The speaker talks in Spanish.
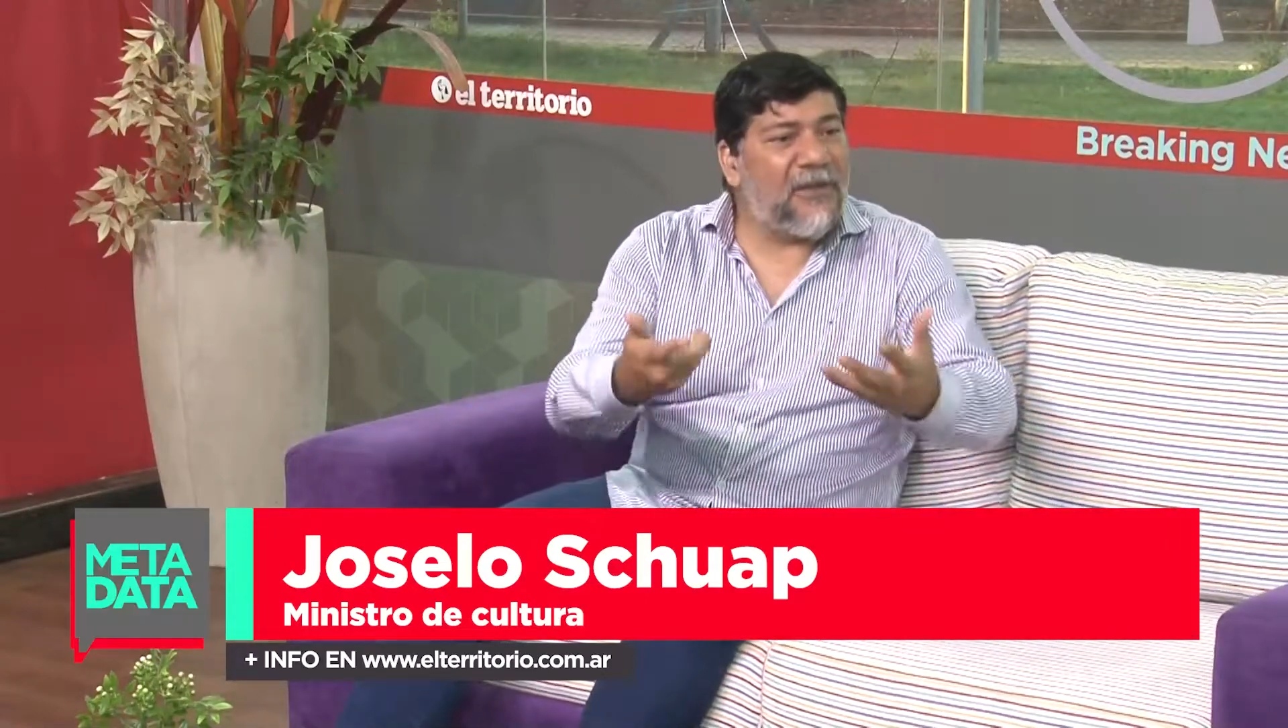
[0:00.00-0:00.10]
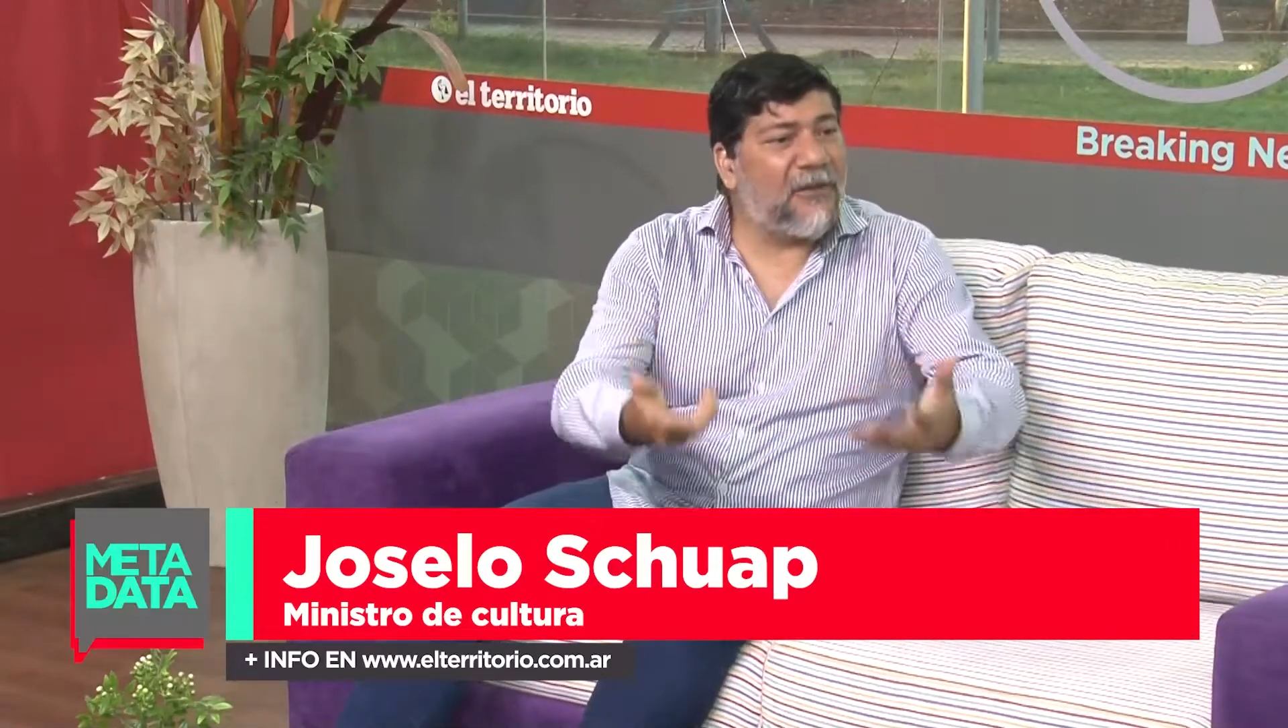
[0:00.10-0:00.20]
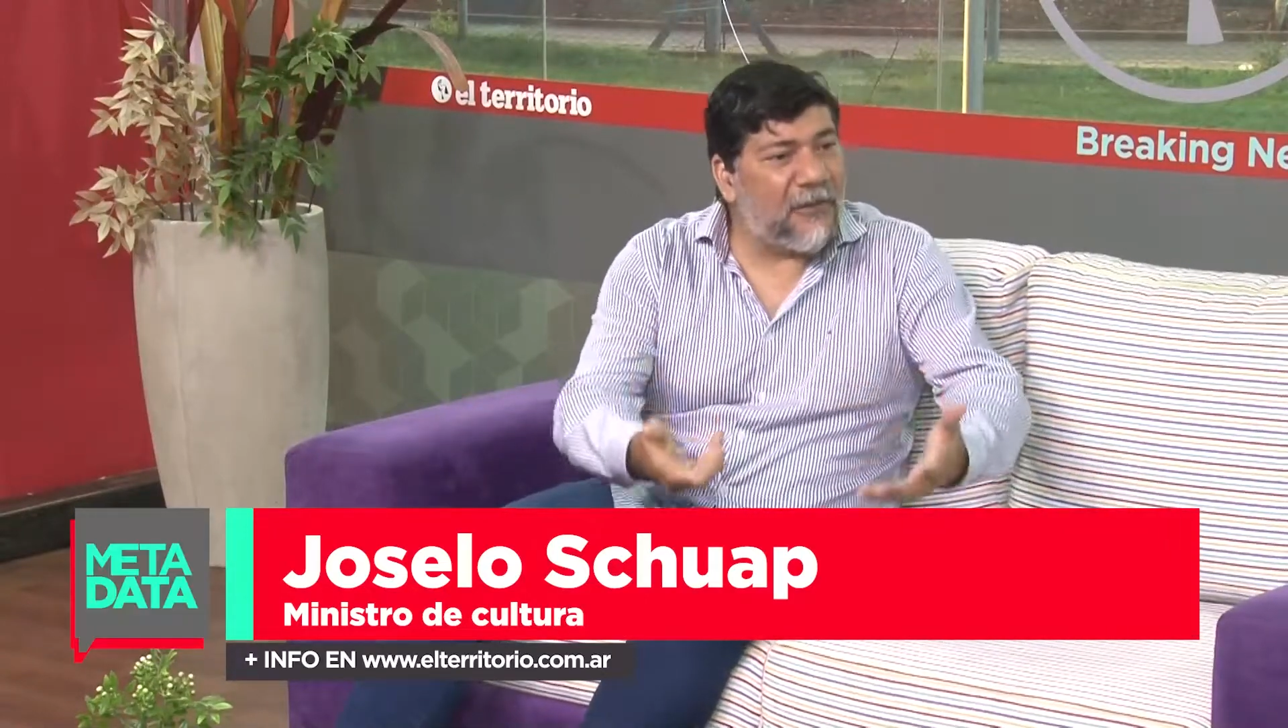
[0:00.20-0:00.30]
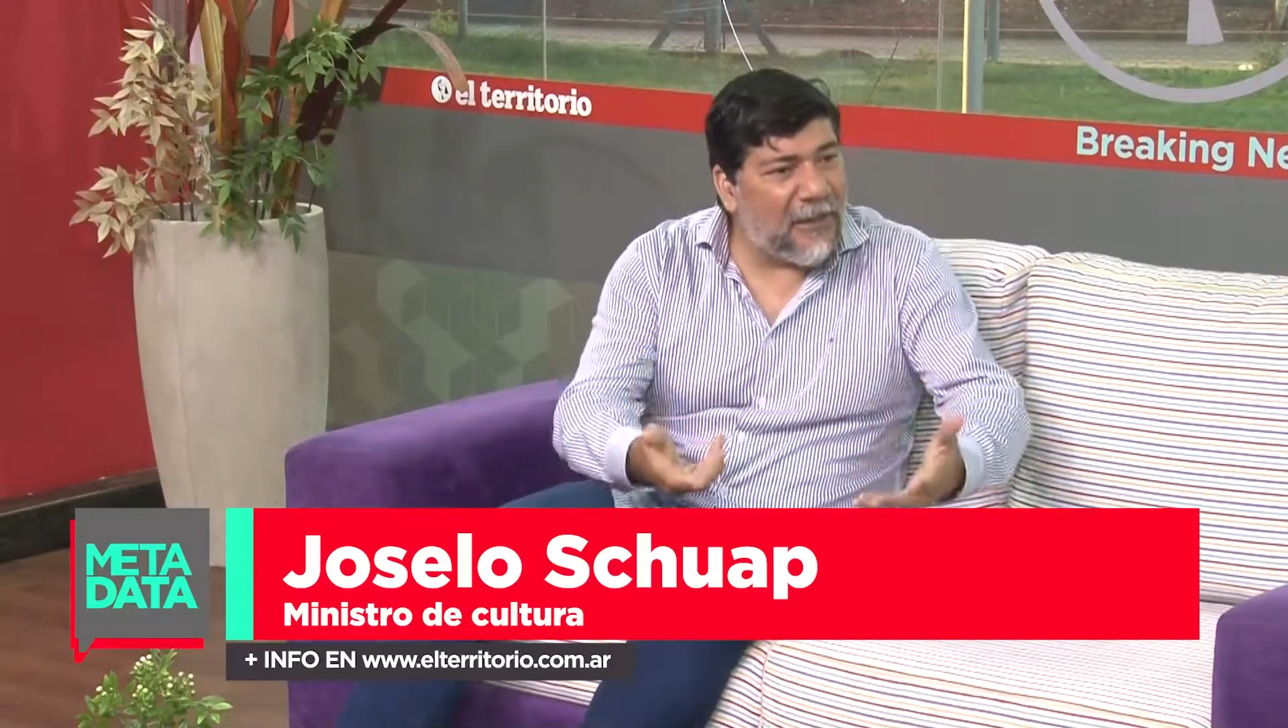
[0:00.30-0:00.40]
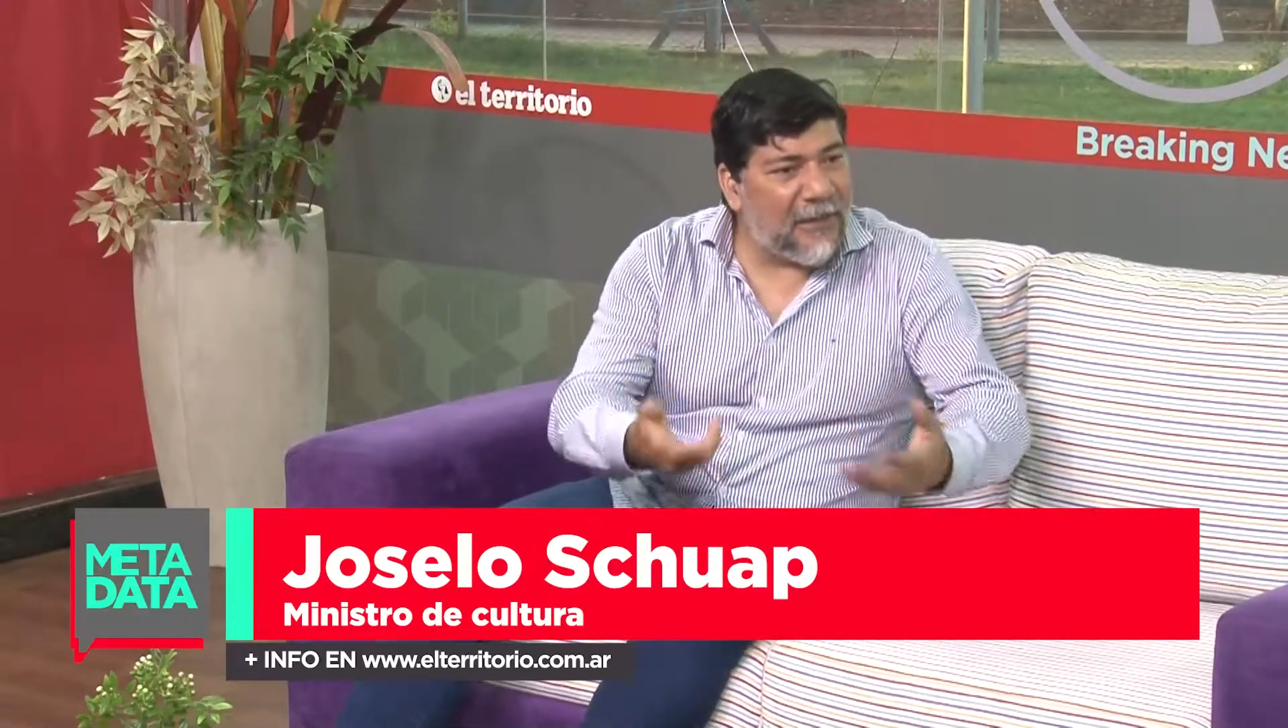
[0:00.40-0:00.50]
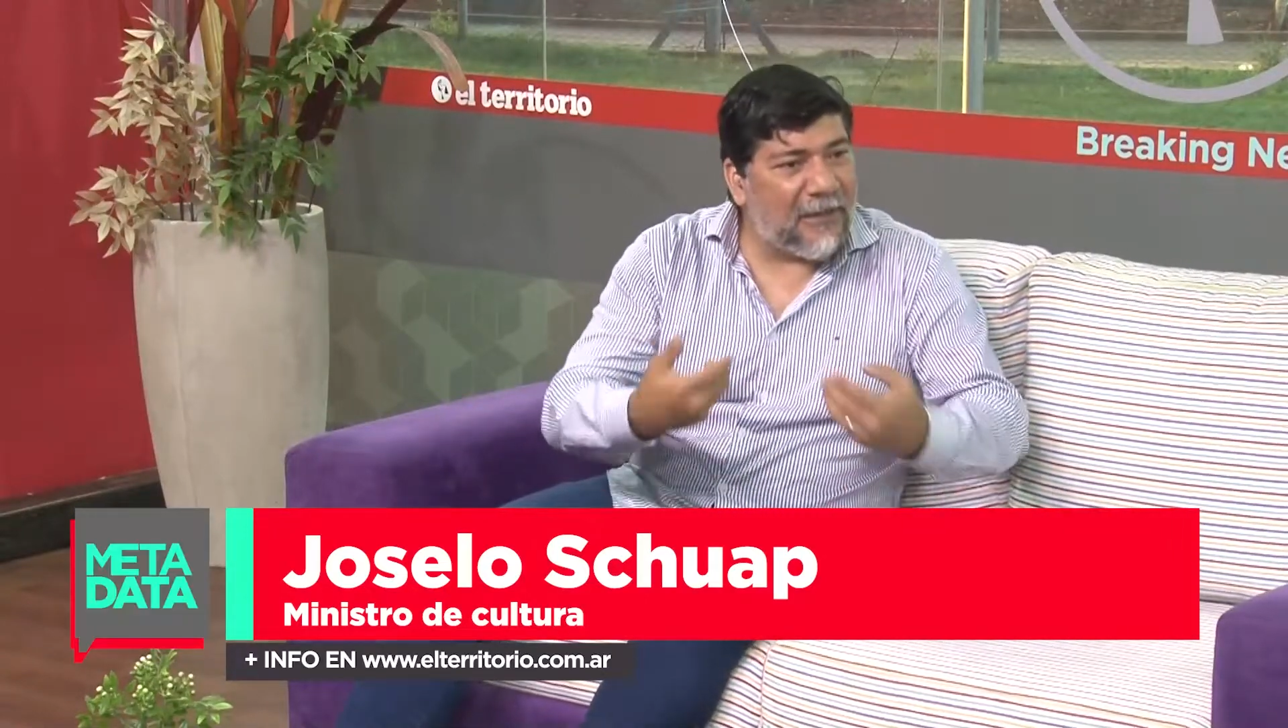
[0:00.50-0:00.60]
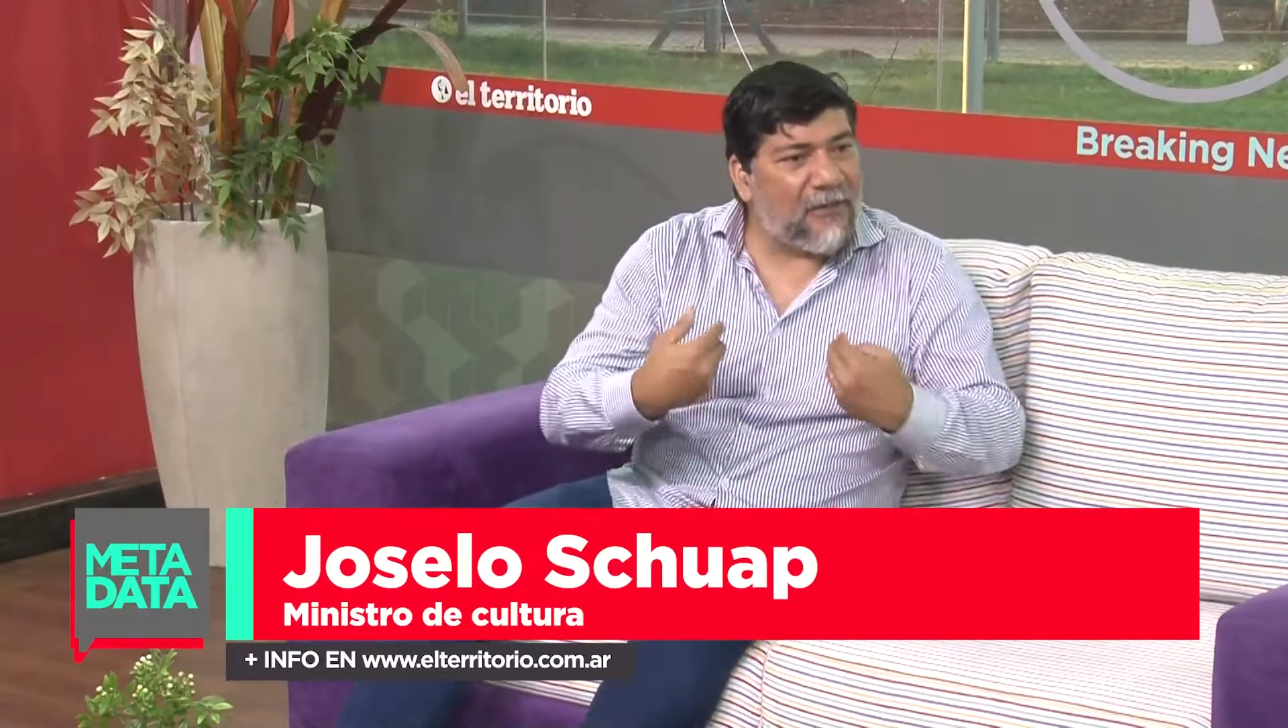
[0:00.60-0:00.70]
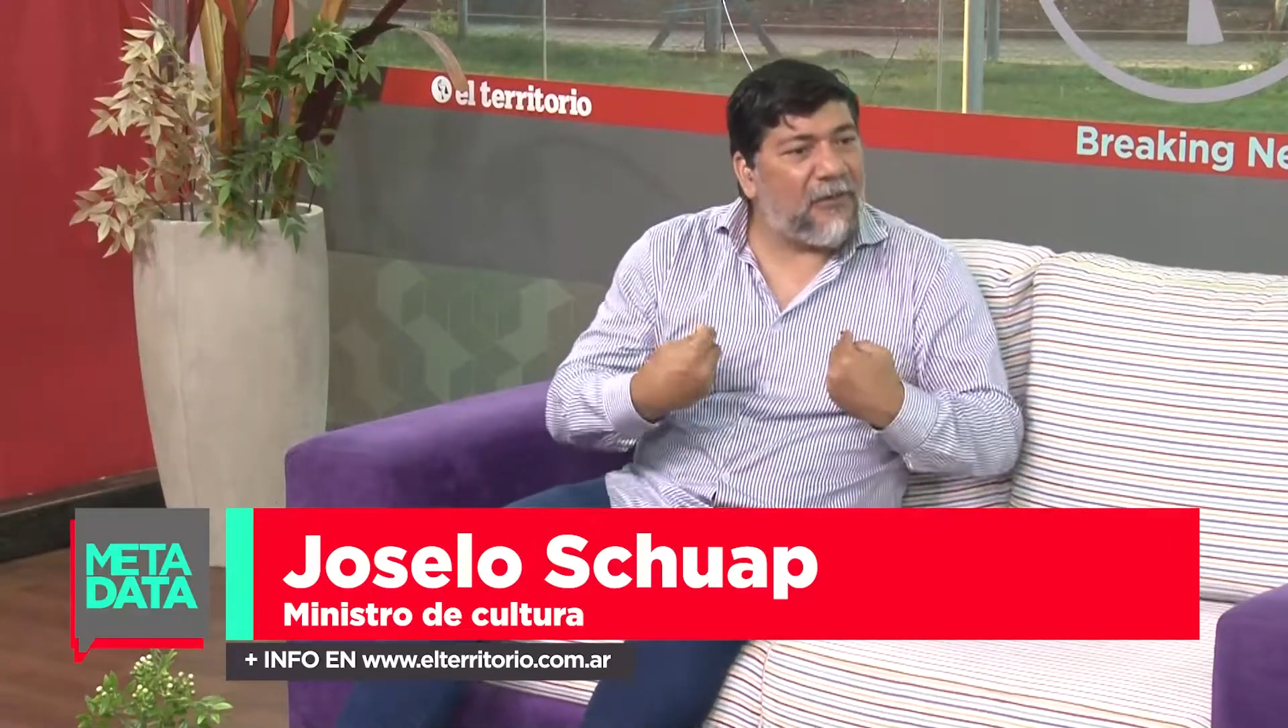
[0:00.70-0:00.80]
misionera